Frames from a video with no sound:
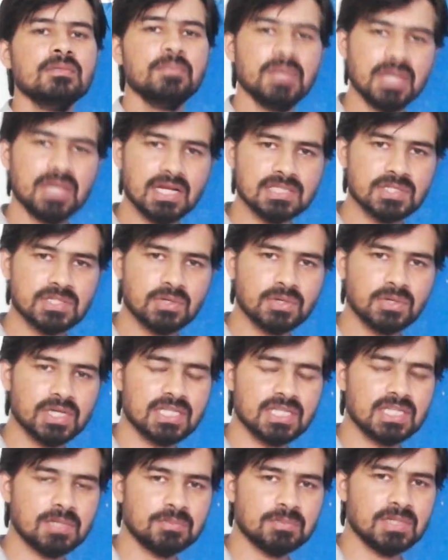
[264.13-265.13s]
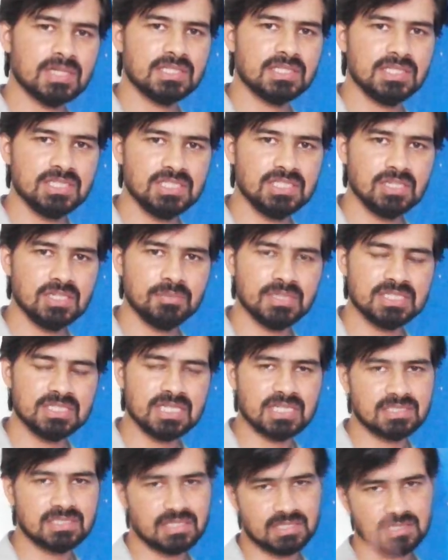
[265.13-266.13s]
फिर हाजिर होंगे तब तक दीजिए हमें
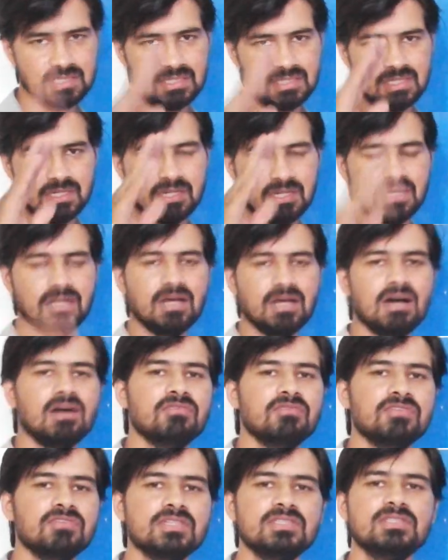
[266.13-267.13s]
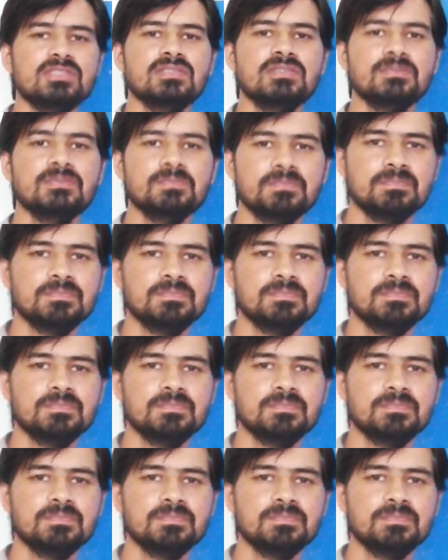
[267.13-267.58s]
इजाज़त अल्लाह हाफिज़